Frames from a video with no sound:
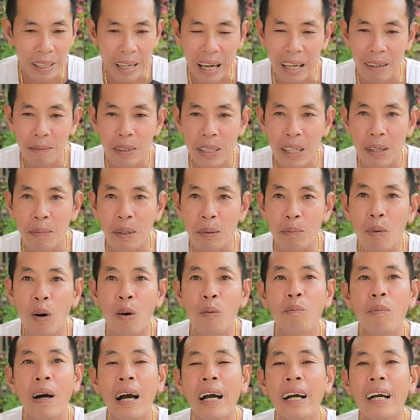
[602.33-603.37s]
lặng bây giờ mình
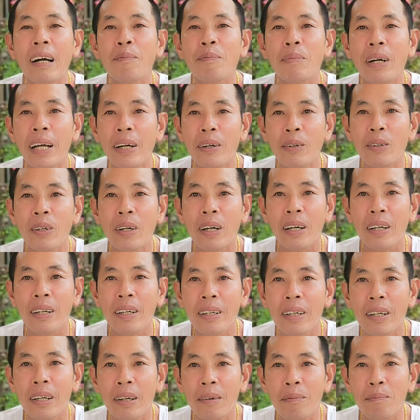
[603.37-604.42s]
bôn ba khắp nẻo rồi
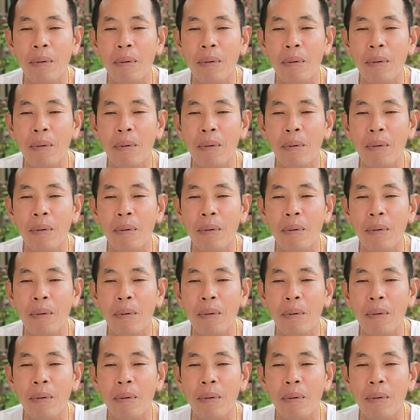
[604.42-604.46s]
yeah. Dạ.